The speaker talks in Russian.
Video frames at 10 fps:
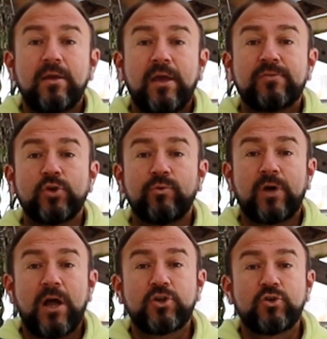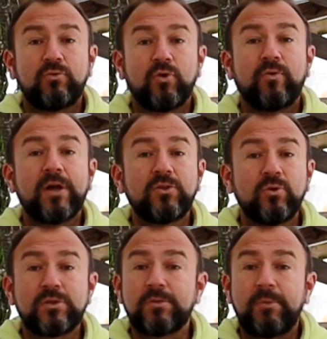Я все выращиваю в
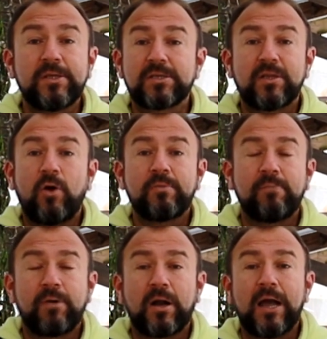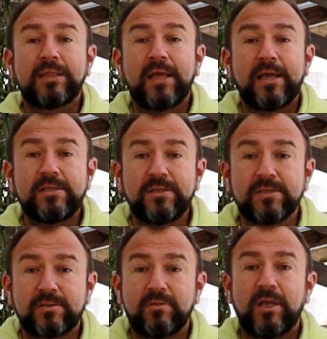одну теплицу, она у меня пока одна
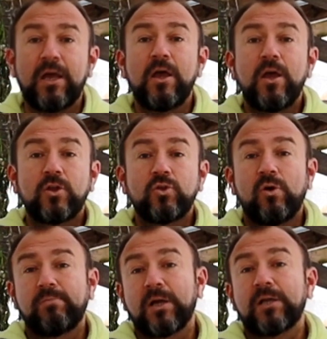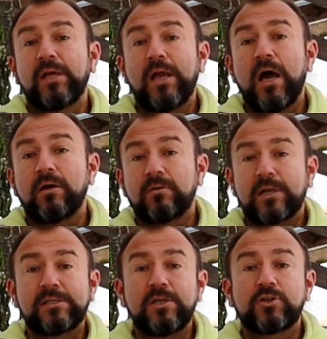единственная. Но благодаря
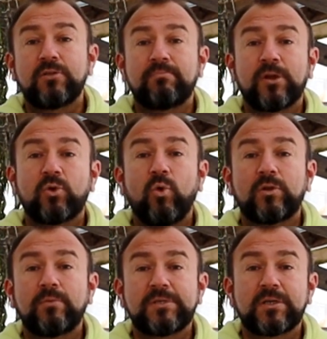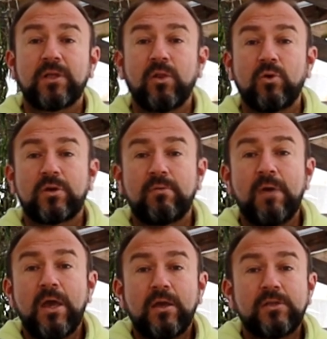различным подходам, технологиям,
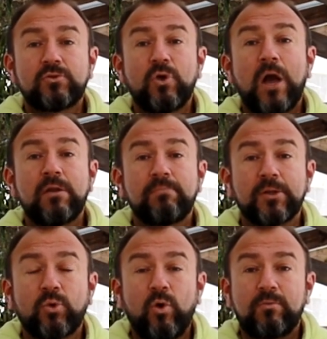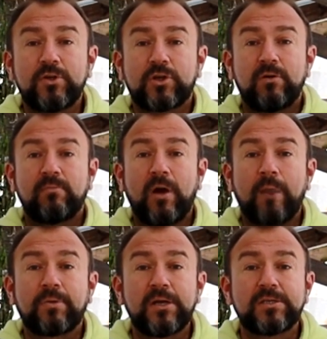индивидуальным подкормочкам,
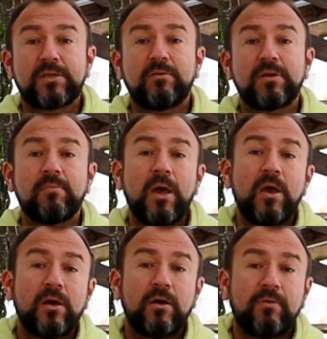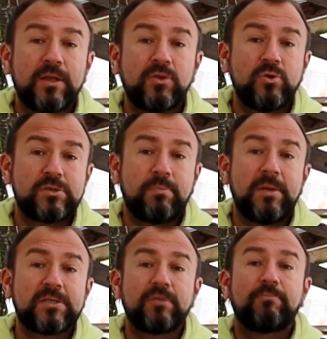опрыскиванием э, в одной
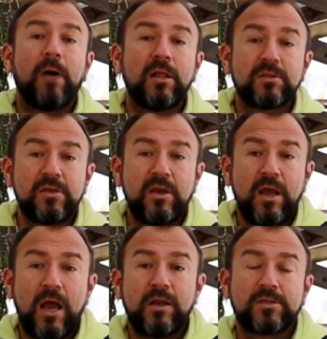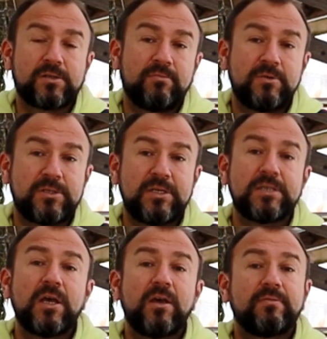теплице вполне реально
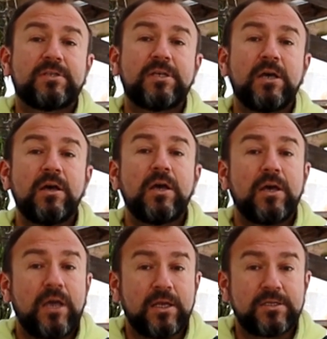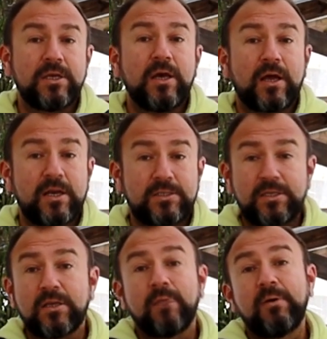совместить все эти
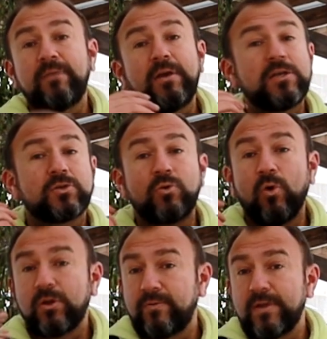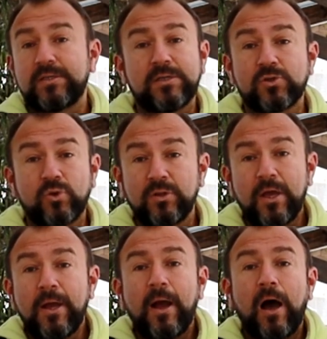растения. Мы весь год, весь весь сезон
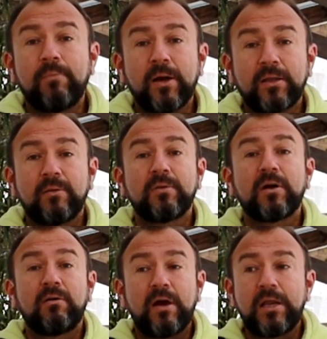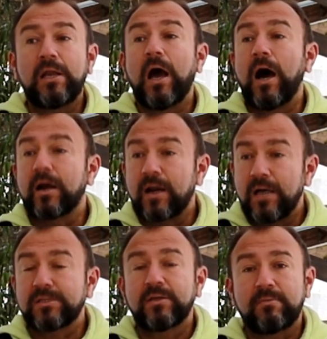об этом говорили, о
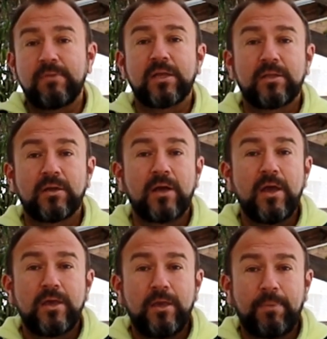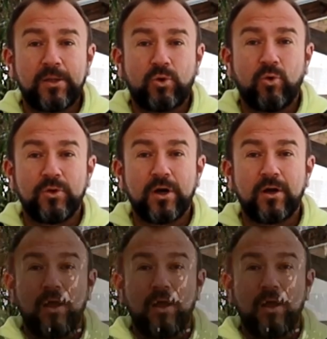разных методах и подходах.